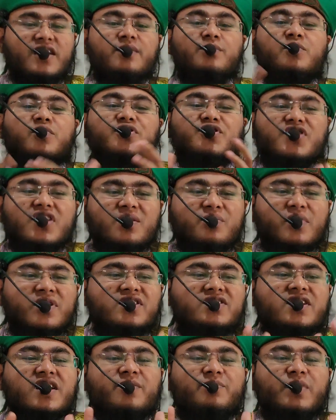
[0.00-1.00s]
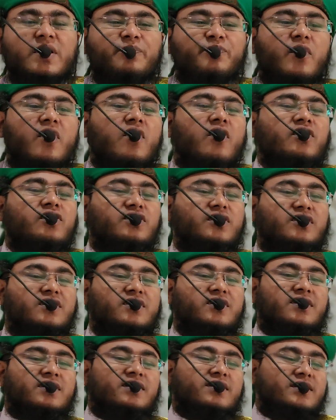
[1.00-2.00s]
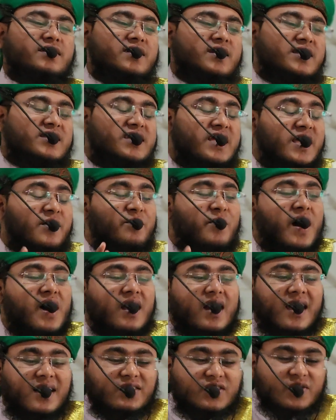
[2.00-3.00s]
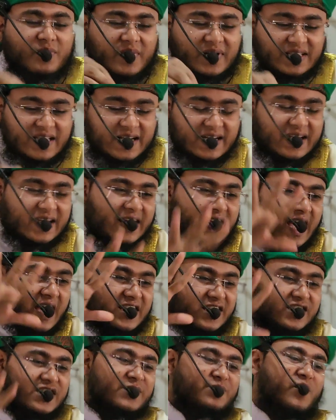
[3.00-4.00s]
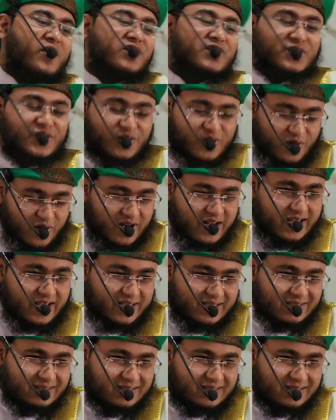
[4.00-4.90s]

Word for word: যেই মুসিবত যেই বিপদ যেই বালা তোমাদেরকে স্পর্শ করে